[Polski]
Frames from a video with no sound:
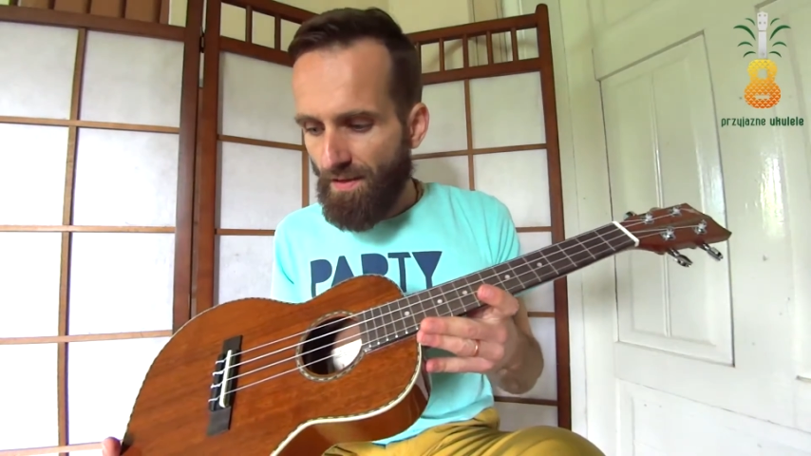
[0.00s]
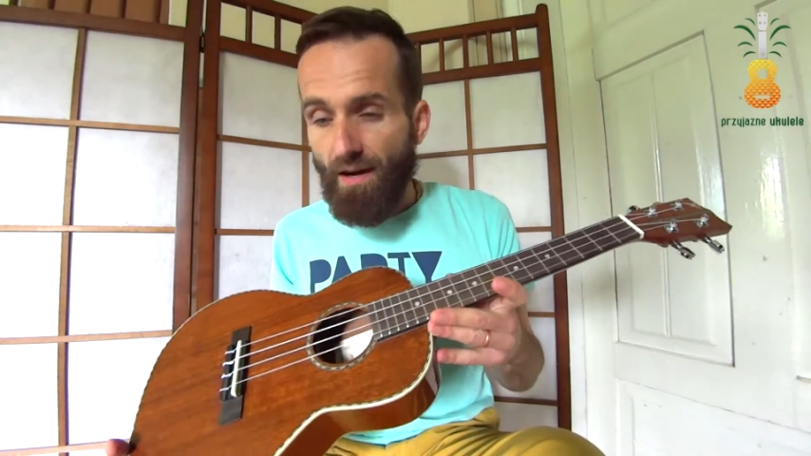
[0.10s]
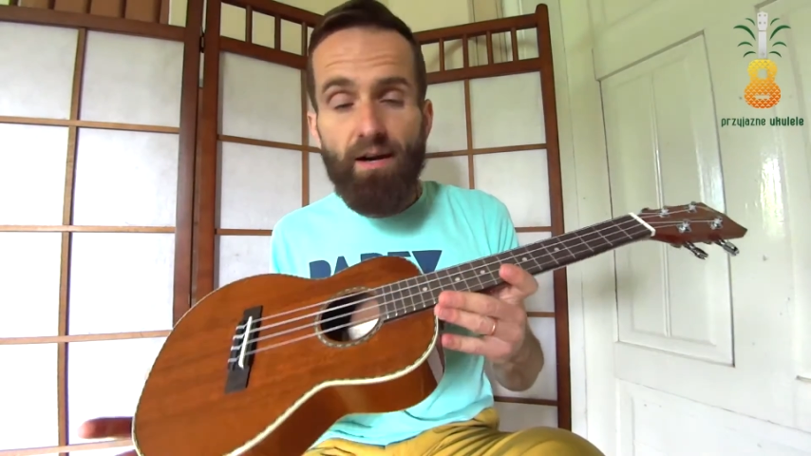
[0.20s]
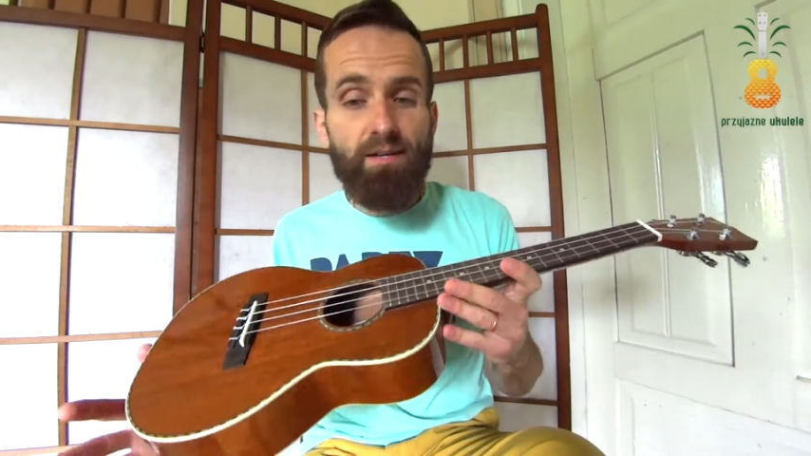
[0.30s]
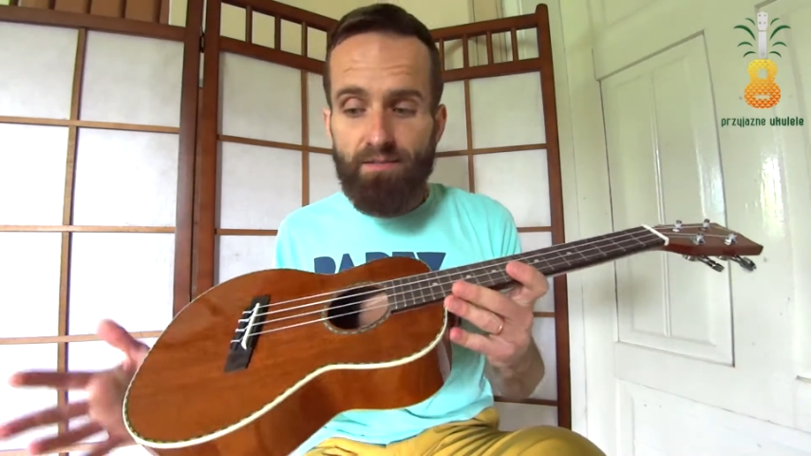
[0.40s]

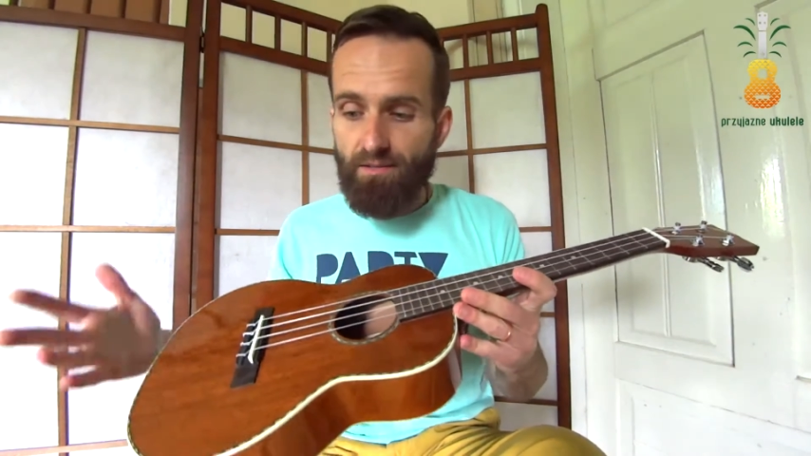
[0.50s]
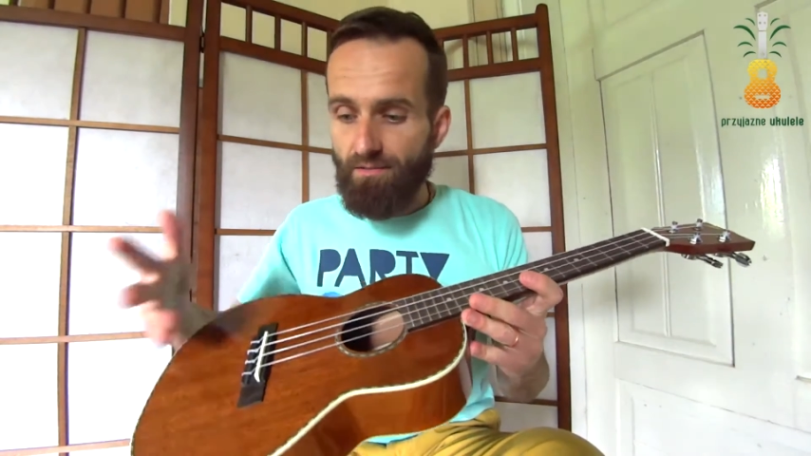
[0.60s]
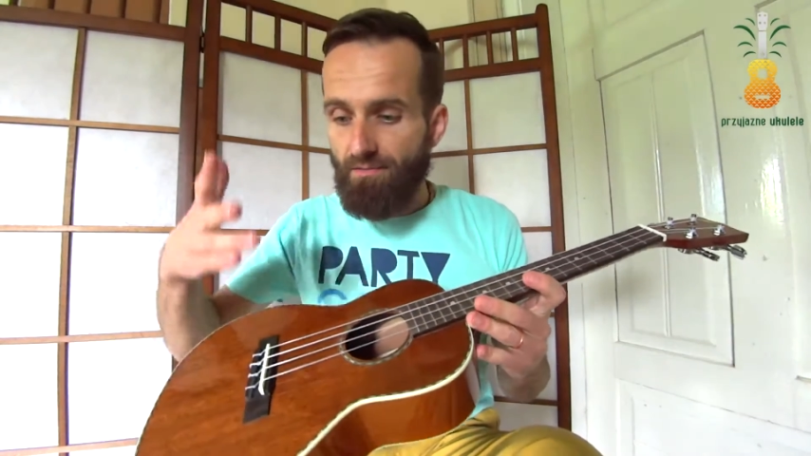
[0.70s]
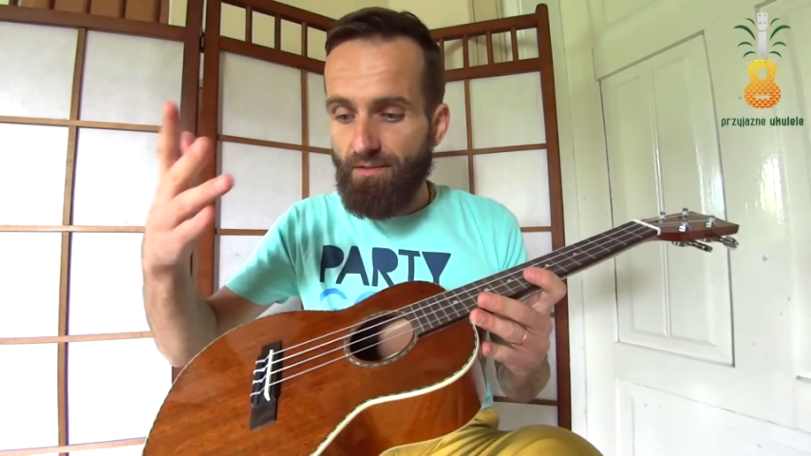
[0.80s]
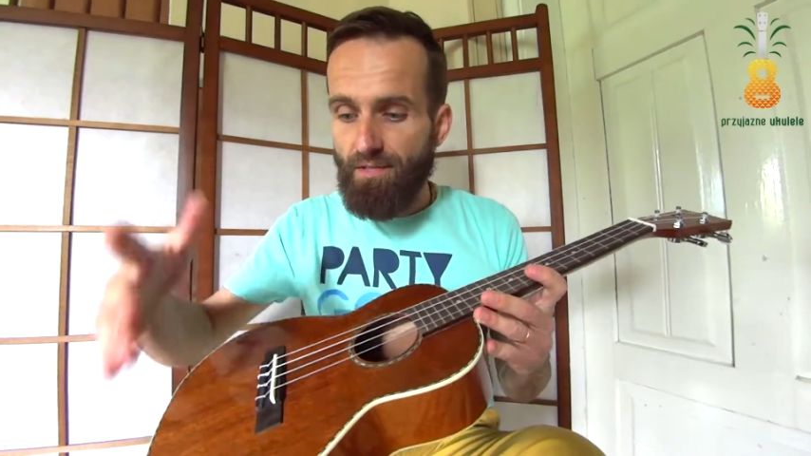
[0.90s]
a jeszcze
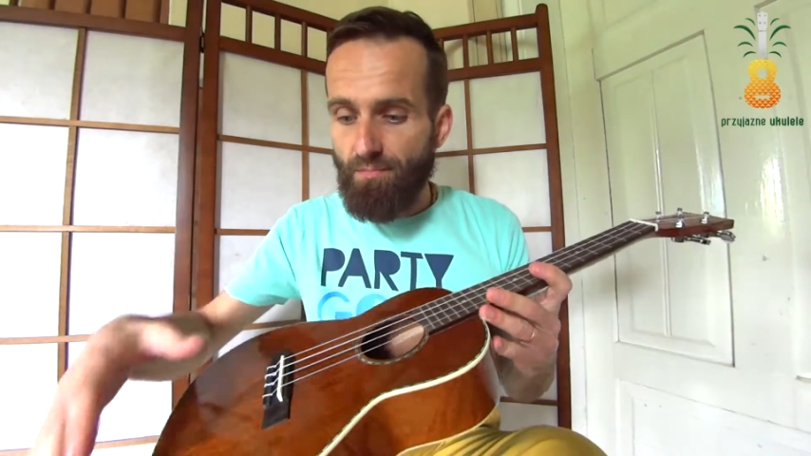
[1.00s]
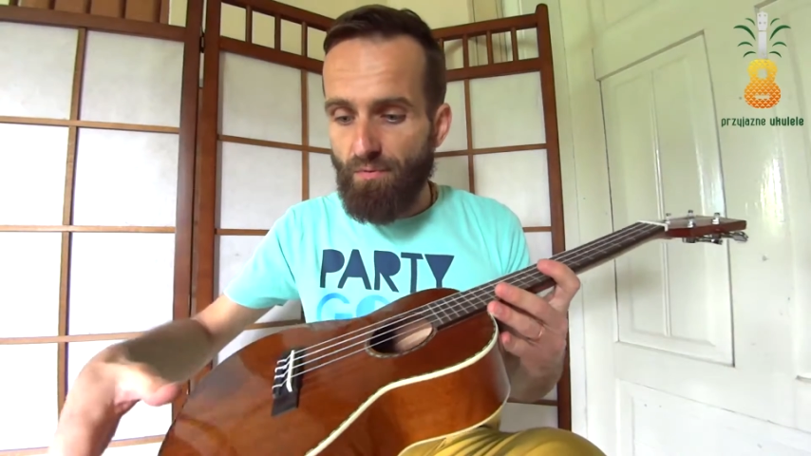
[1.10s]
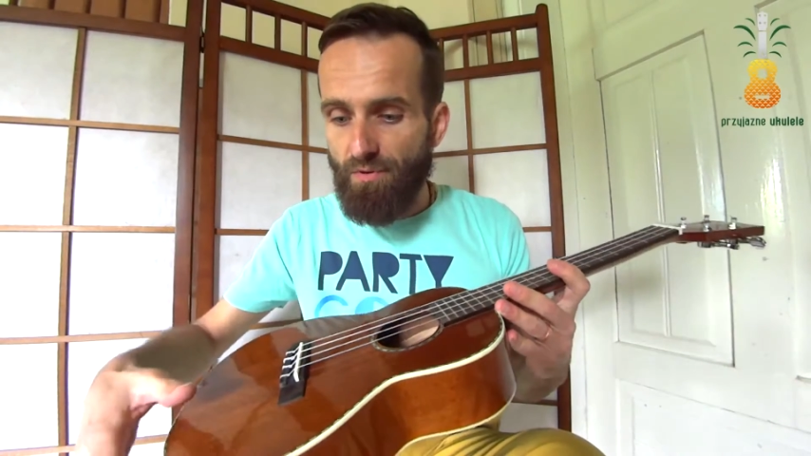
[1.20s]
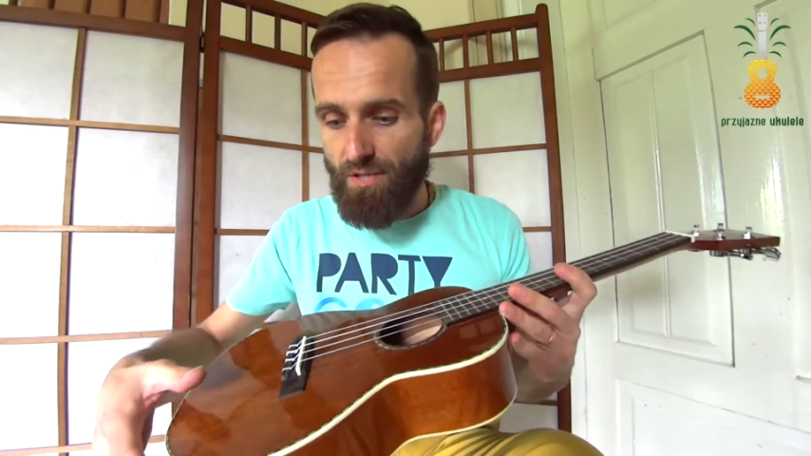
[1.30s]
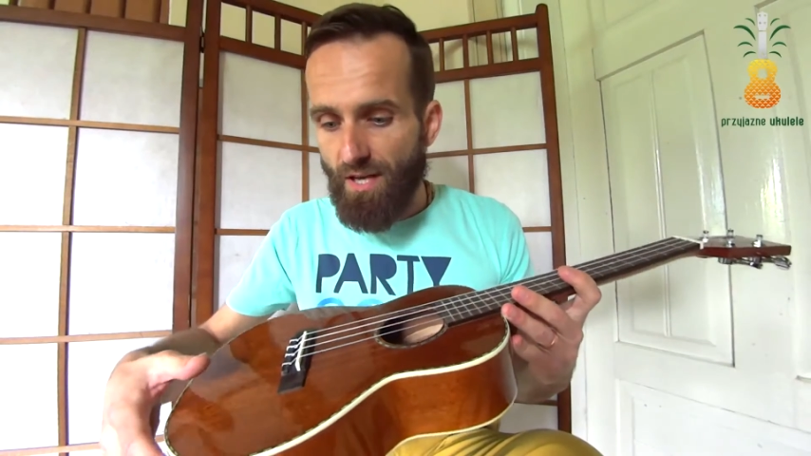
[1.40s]
nie
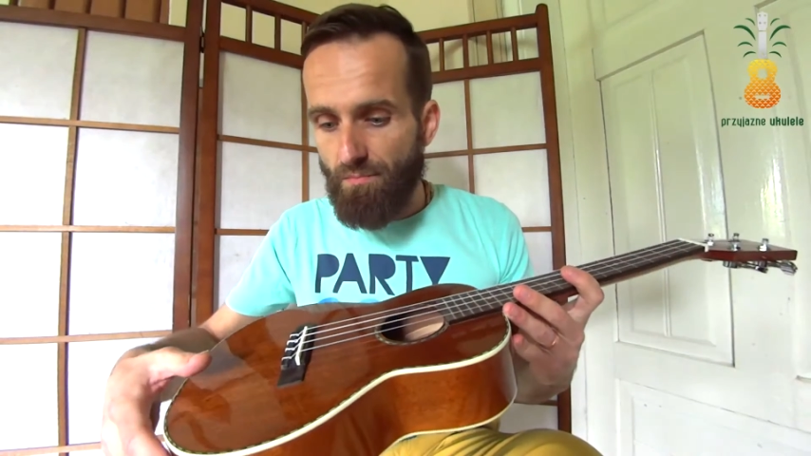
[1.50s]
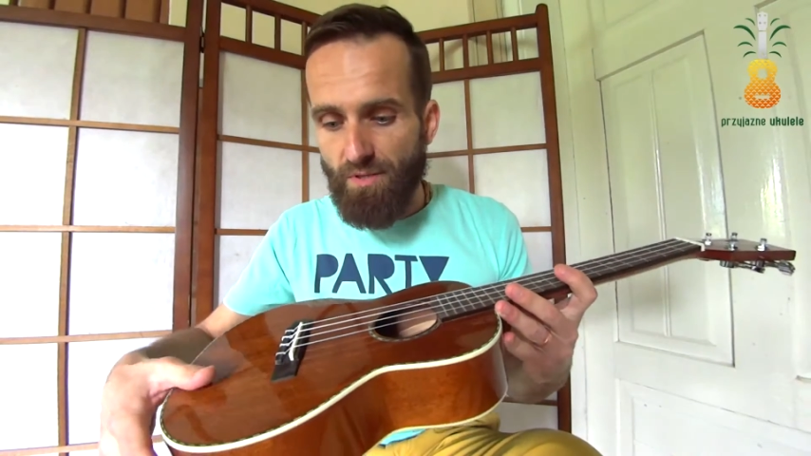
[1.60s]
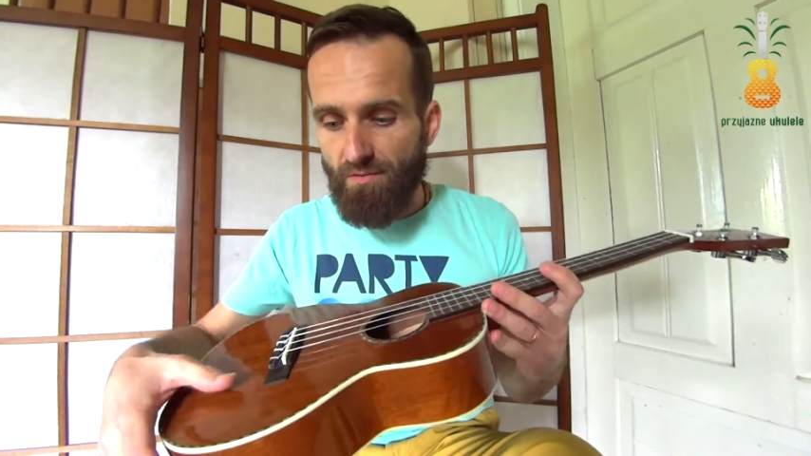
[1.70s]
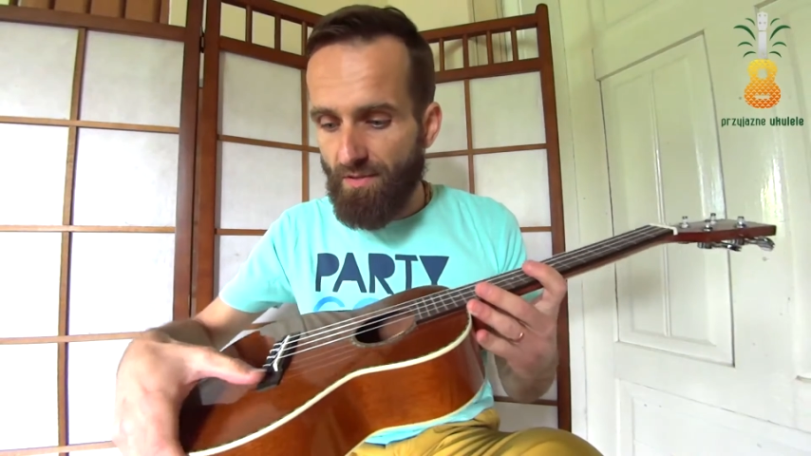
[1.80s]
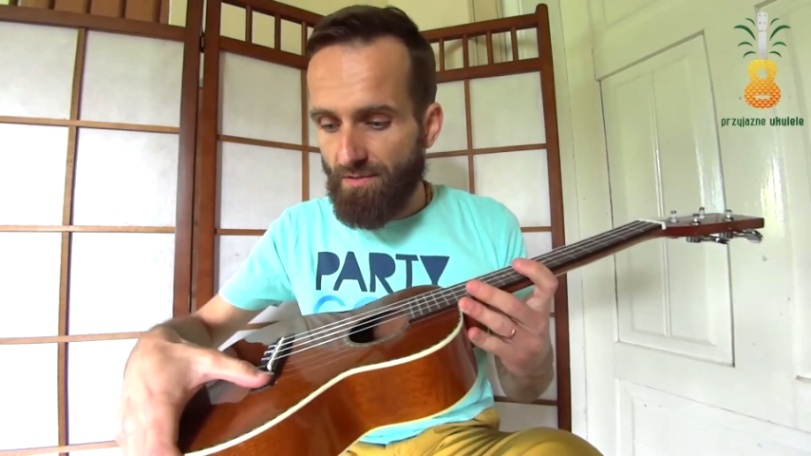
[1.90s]
powiedziałem
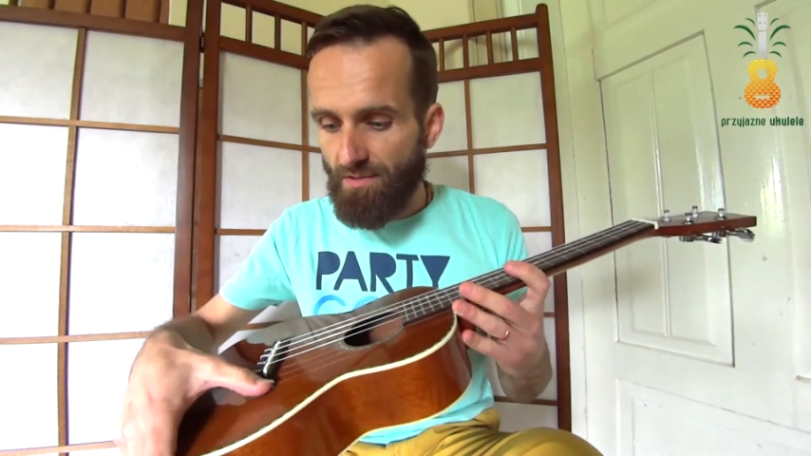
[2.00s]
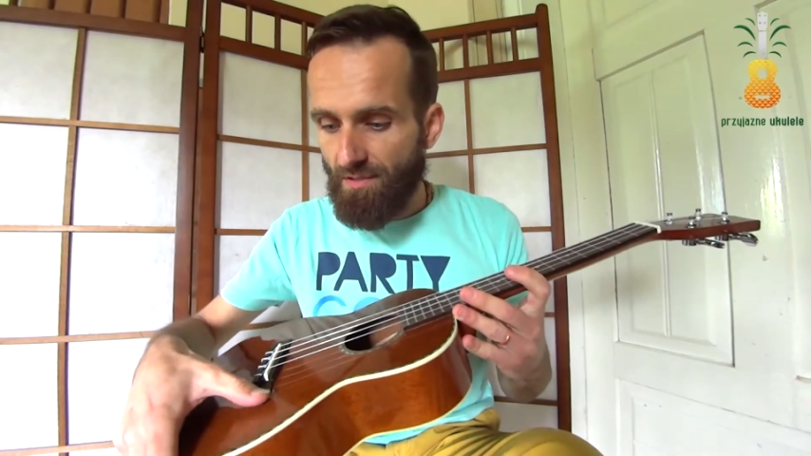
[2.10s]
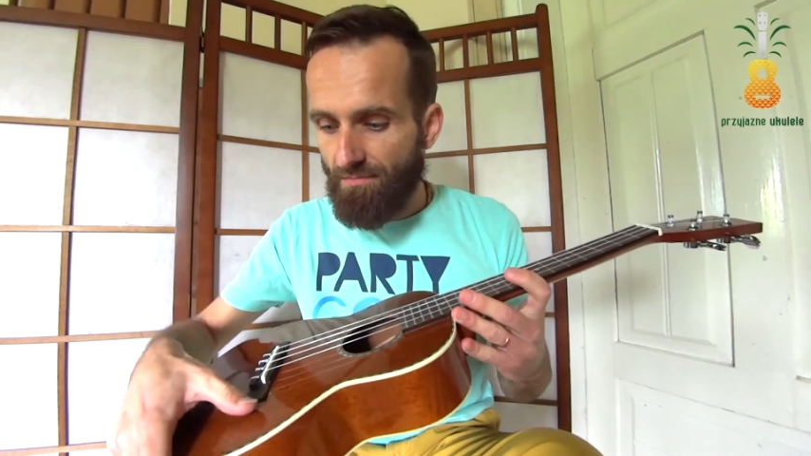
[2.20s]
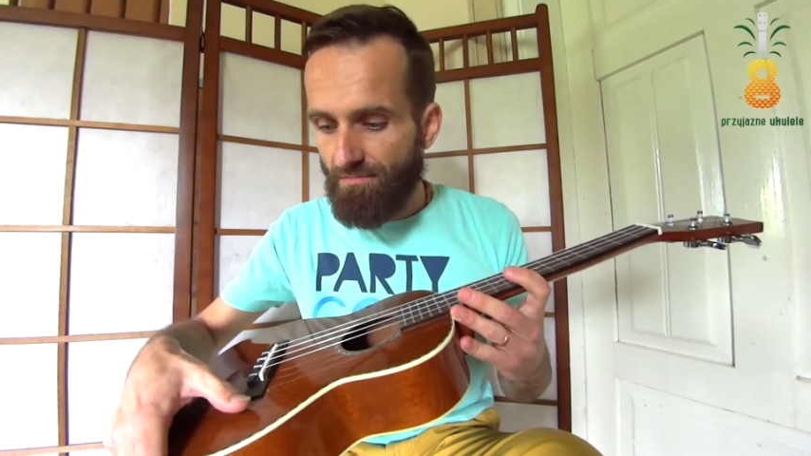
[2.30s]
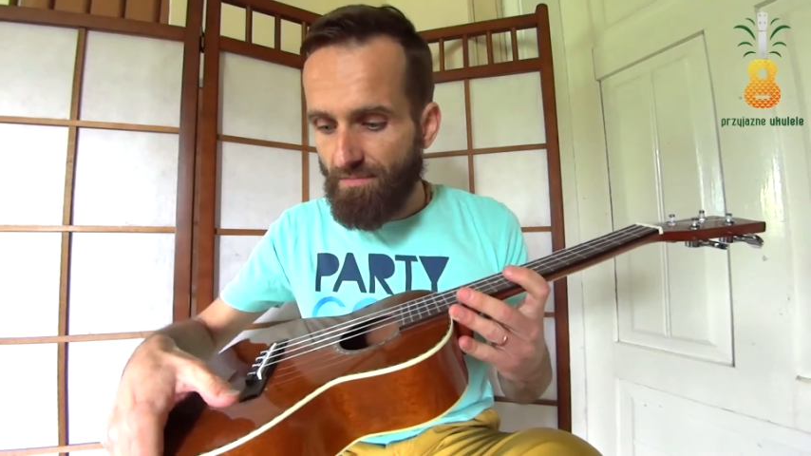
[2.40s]
mniej więcej